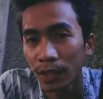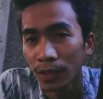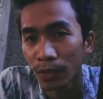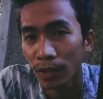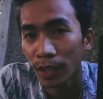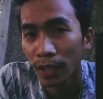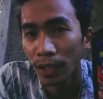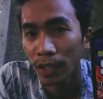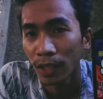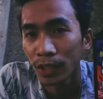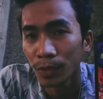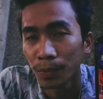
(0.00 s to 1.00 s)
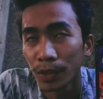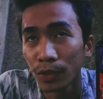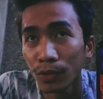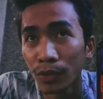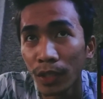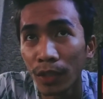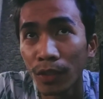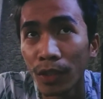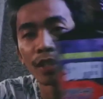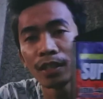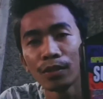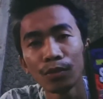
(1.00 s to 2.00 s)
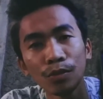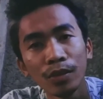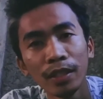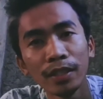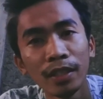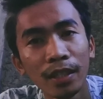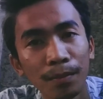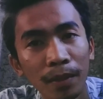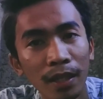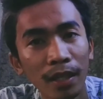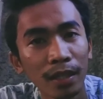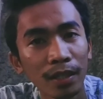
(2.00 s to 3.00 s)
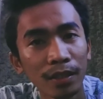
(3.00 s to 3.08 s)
itong uh, speed tuner oil yung kulay niya pala